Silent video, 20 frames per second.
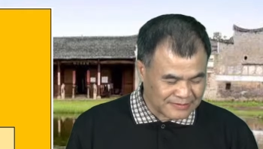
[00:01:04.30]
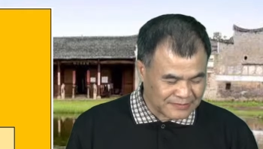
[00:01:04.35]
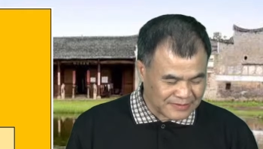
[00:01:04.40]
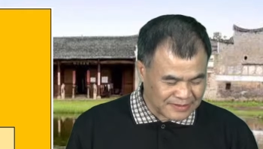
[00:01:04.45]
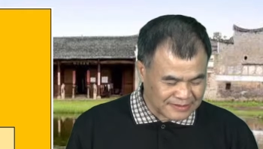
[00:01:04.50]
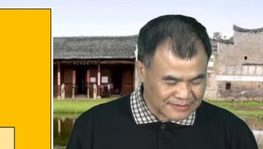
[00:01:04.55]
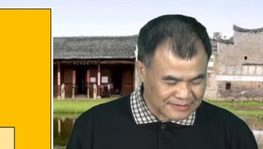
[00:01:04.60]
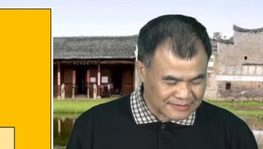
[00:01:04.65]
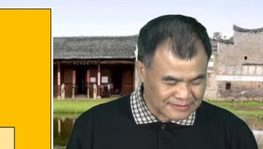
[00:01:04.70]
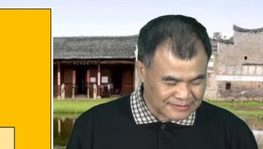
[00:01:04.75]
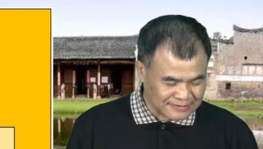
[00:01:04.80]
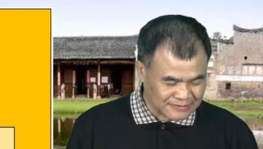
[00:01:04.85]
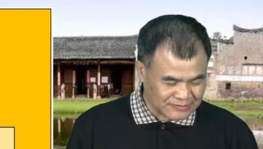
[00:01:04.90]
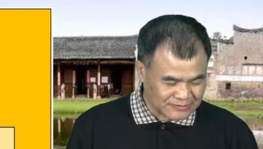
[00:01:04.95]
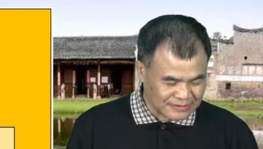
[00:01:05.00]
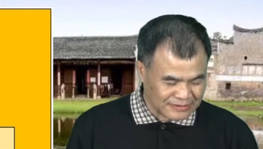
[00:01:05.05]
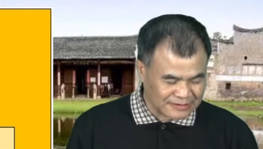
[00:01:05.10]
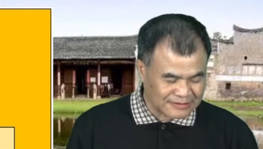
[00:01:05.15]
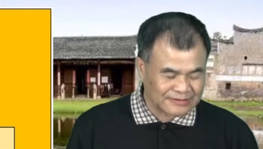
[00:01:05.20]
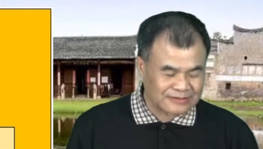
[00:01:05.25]
另外呢，
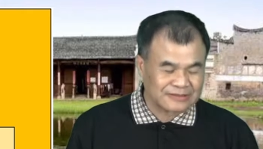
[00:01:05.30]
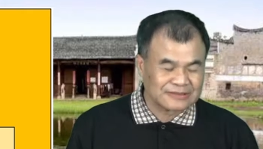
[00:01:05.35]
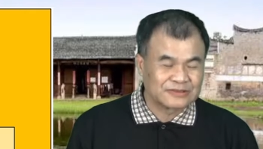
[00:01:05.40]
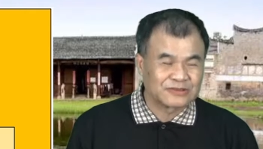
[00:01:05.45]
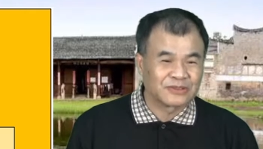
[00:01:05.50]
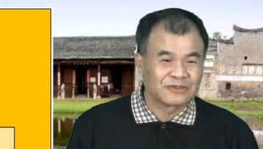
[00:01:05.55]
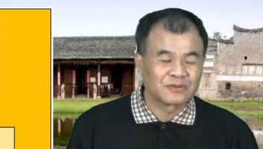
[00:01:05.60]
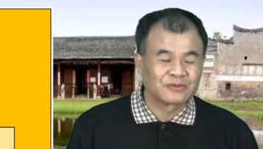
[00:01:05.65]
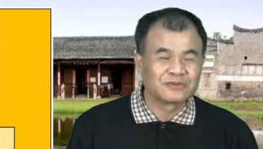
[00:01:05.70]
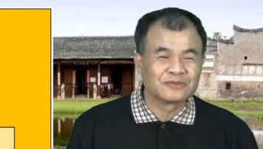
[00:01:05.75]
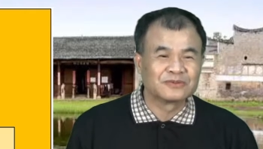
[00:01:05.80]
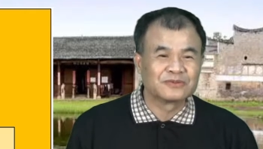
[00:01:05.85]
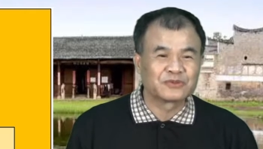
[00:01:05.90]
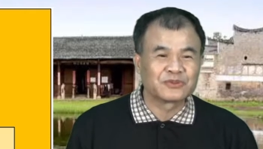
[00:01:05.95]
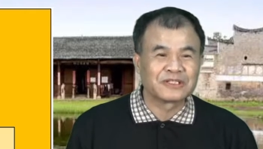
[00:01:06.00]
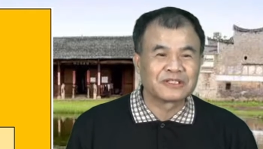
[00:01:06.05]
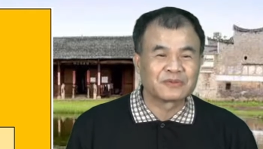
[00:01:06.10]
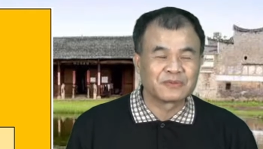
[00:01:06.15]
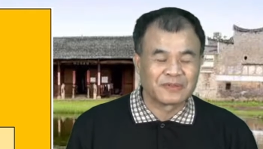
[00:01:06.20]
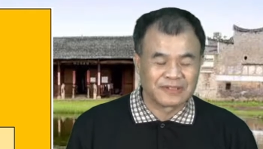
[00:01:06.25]
呃，一种
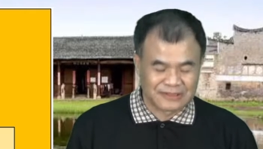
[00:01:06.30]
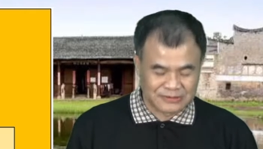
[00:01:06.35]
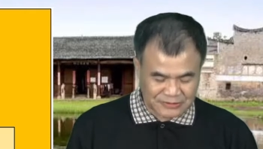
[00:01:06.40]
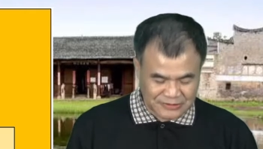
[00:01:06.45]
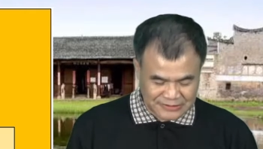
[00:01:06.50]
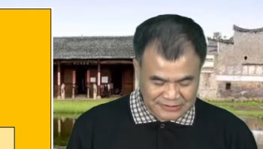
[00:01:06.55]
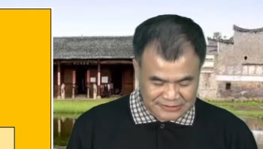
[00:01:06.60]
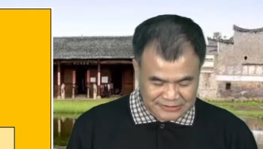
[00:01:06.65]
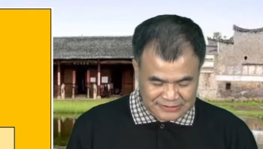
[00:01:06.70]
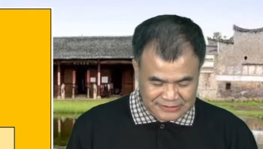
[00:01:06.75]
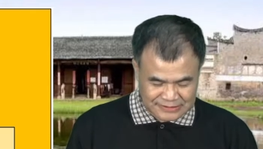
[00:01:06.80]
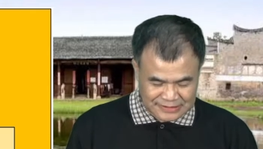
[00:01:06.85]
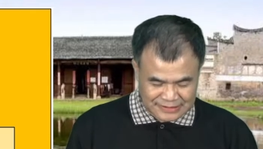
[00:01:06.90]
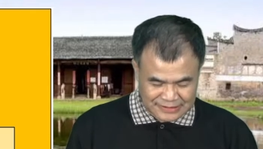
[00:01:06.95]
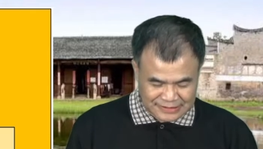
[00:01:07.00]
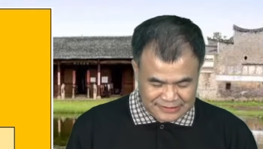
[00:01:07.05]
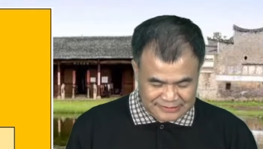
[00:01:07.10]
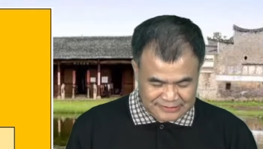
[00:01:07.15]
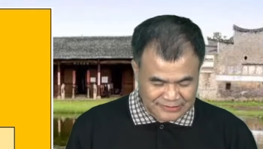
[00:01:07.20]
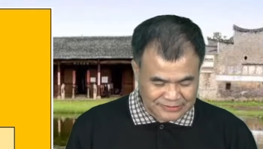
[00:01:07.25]
吹管的乐器呢，
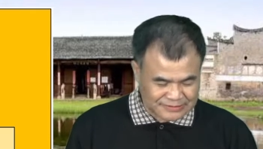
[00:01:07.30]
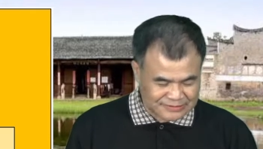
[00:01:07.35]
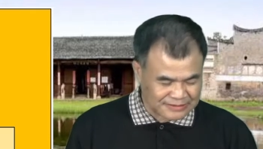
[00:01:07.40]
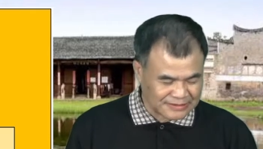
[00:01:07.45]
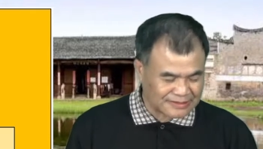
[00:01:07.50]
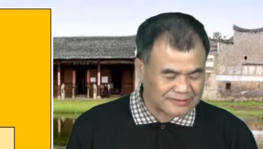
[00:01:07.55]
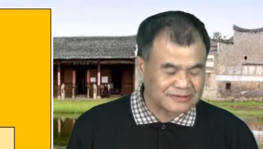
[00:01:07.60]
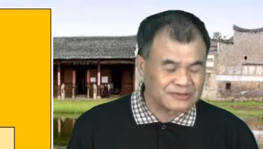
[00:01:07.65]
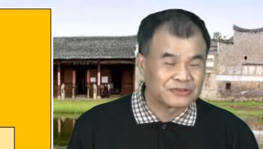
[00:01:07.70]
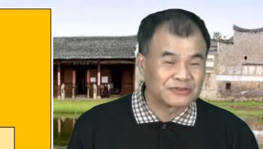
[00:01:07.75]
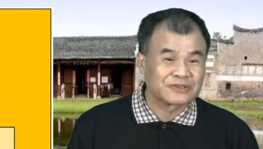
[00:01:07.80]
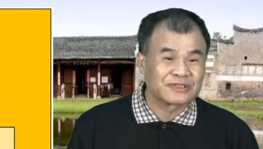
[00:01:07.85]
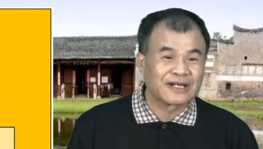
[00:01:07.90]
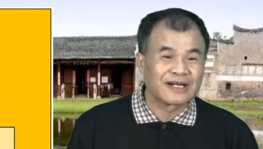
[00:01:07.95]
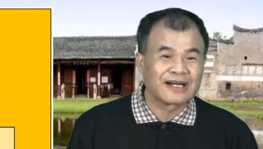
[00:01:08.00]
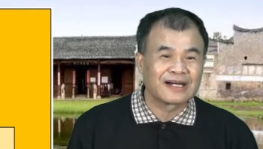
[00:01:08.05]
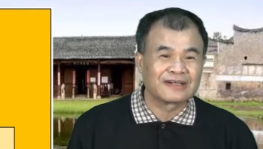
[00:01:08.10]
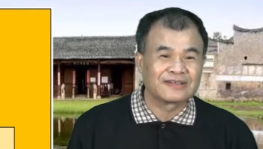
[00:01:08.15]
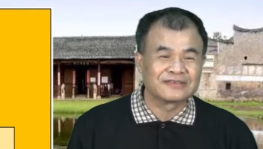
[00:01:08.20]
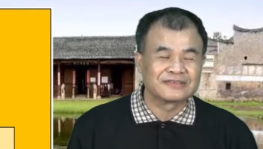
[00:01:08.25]
也叫做角，例如说
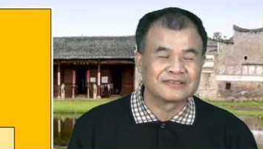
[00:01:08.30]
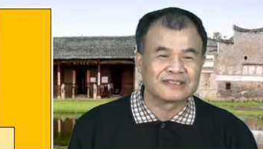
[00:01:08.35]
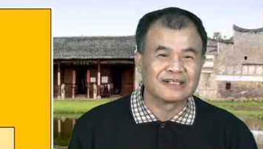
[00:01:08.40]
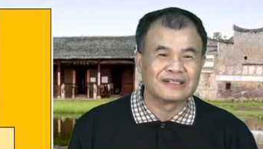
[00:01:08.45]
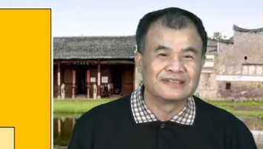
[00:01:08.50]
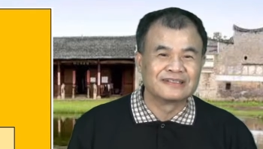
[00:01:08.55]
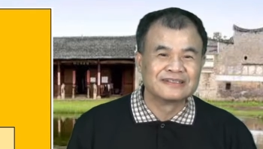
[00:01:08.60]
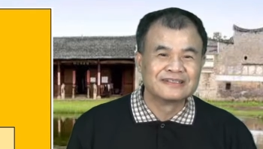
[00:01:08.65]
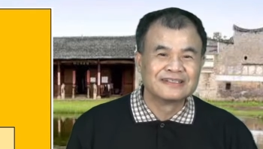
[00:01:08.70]
号角。